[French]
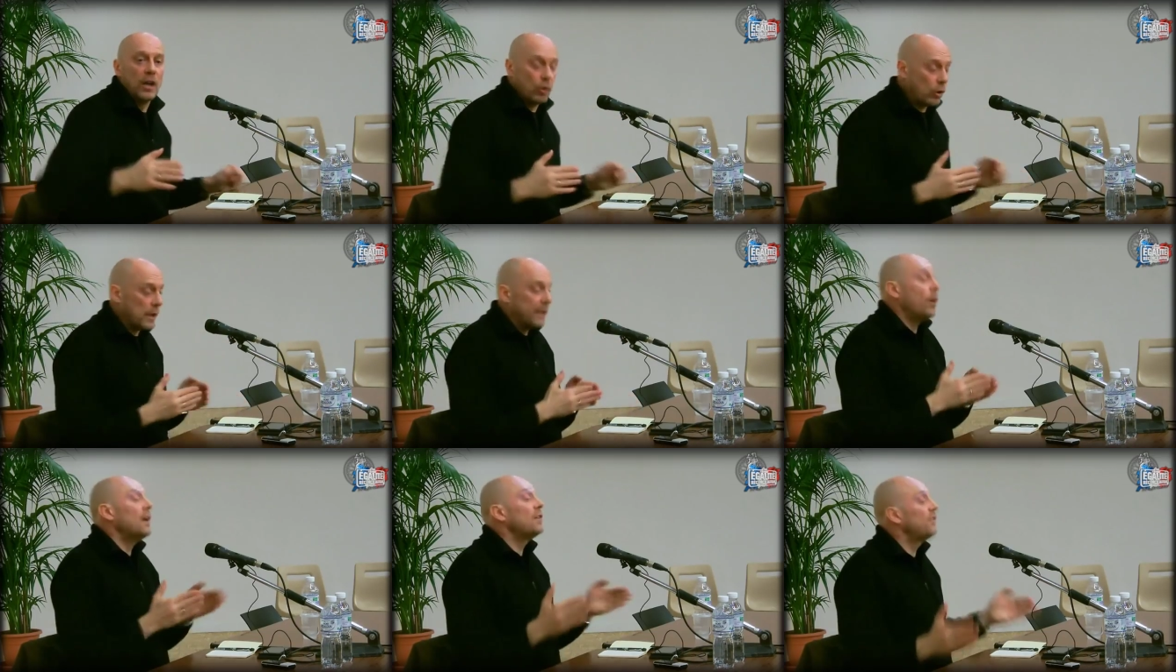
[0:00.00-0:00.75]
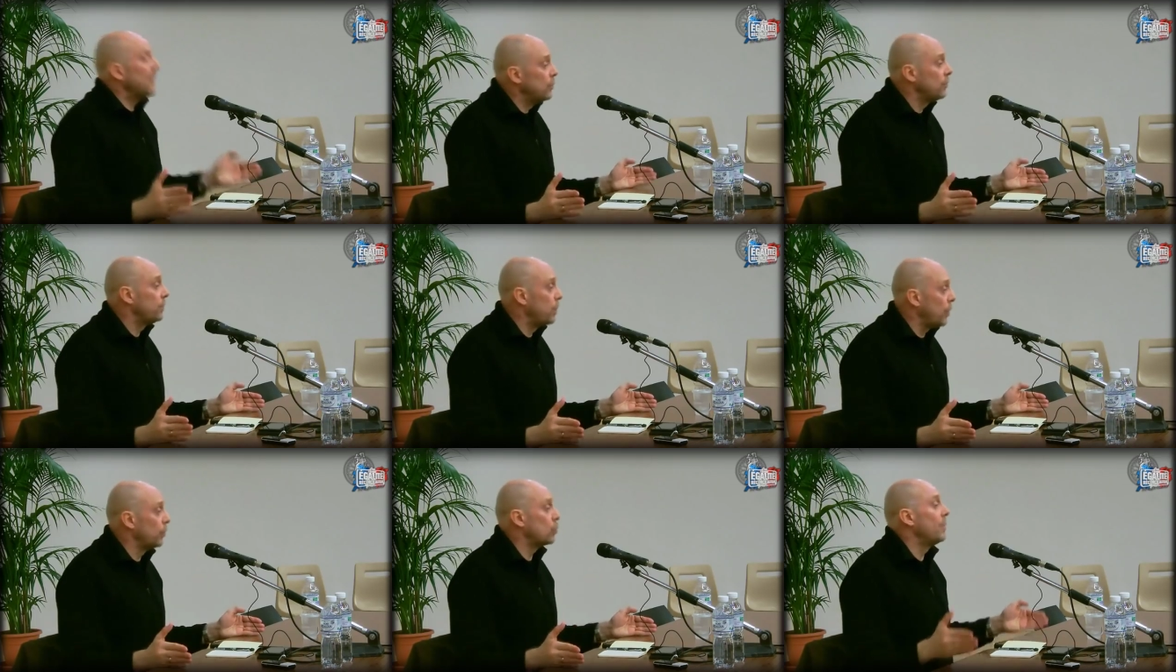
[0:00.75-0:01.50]
Donc, et dans les salles de
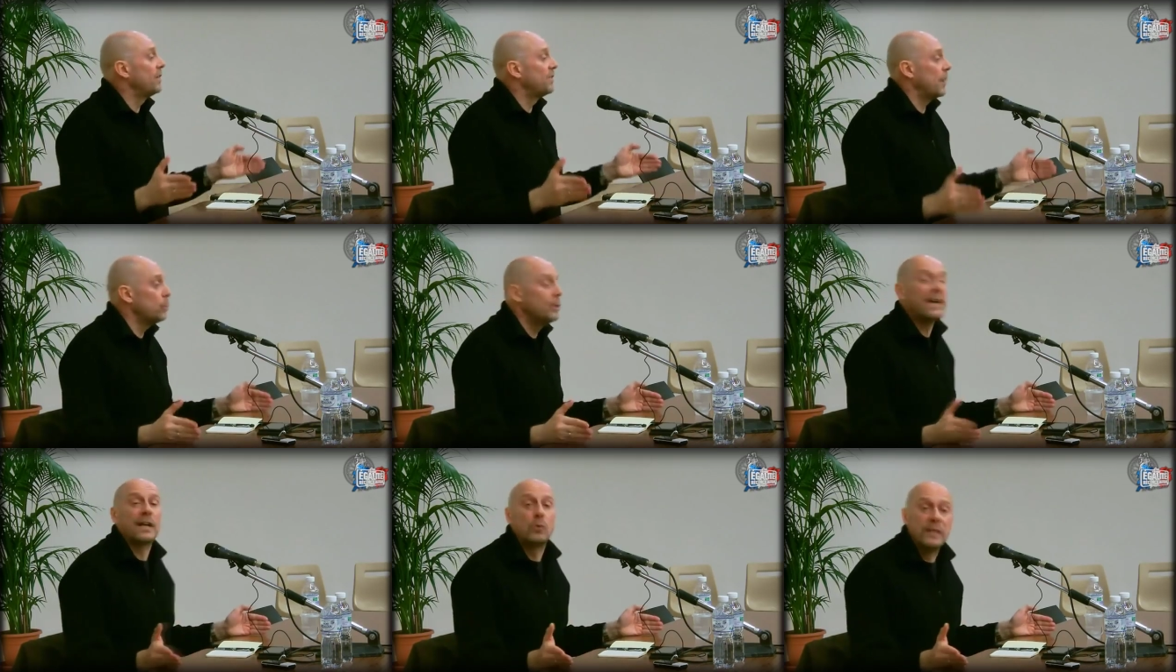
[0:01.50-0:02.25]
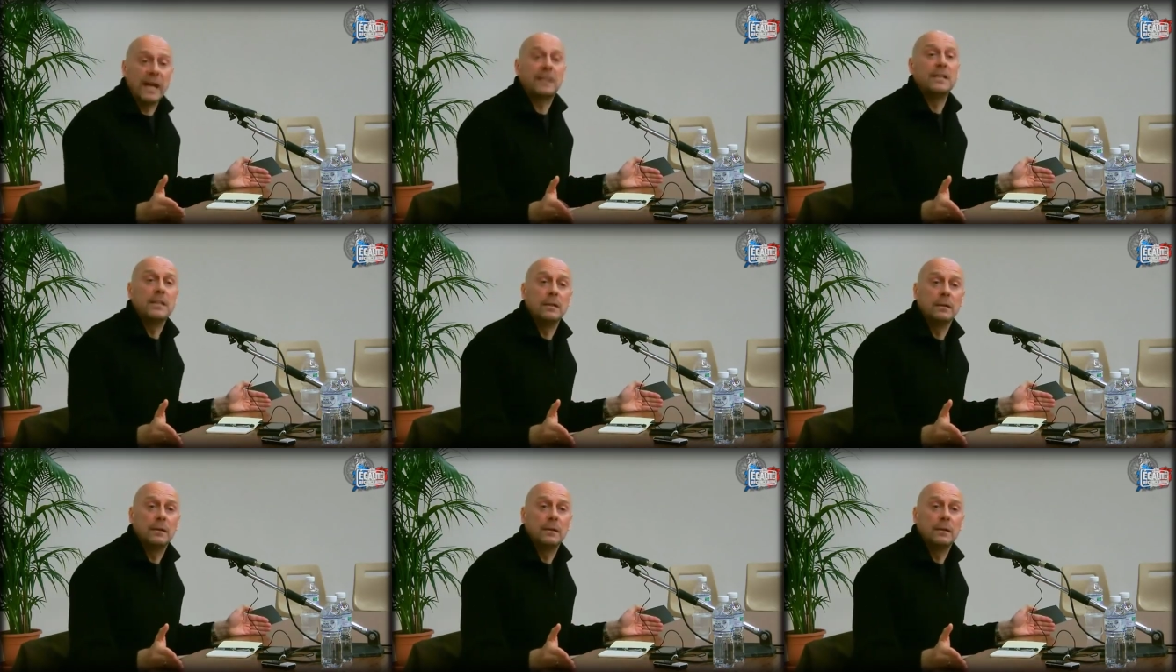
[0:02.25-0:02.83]
sport de combat sérieux, il y, a, qui